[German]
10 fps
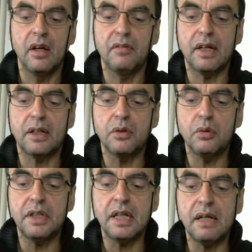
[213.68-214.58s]
Wer
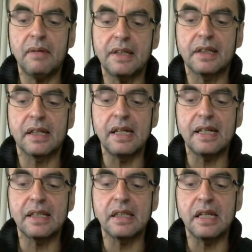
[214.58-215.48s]
tut jemals
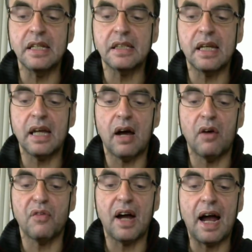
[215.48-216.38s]
Kriegsdienste
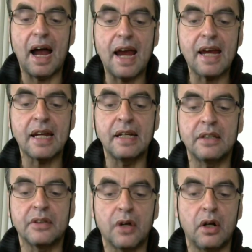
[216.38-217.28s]
auf
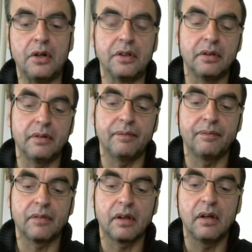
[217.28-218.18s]
eigenen Sold?
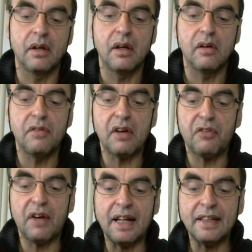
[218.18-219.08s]
Wer
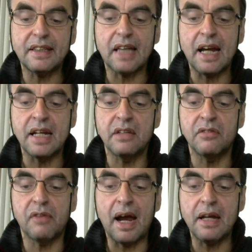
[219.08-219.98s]
pflanzt
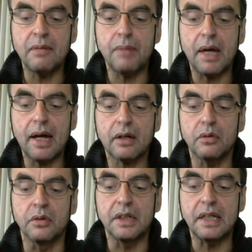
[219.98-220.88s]
einen Weinberg
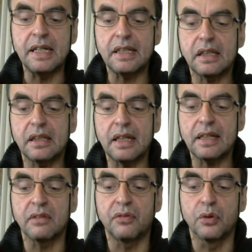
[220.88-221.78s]
und isst
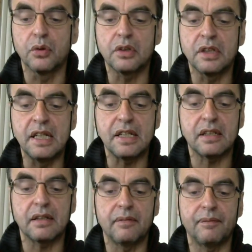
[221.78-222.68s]
dessen Frucht
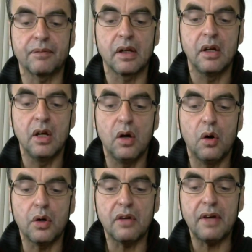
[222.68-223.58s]
nicht?
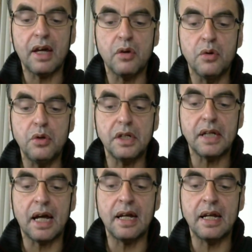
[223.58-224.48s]
Oder wer
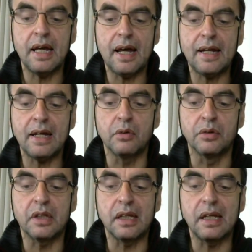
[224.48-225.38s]
hütet eine Herde
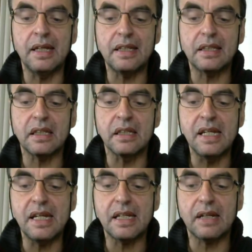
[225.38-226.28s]
und isst
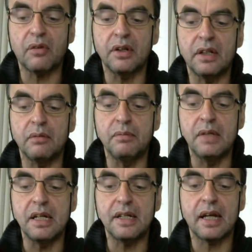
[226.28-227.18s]
nicht von der
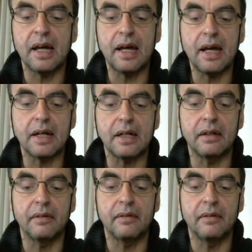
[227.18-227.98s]
Milch der Herde?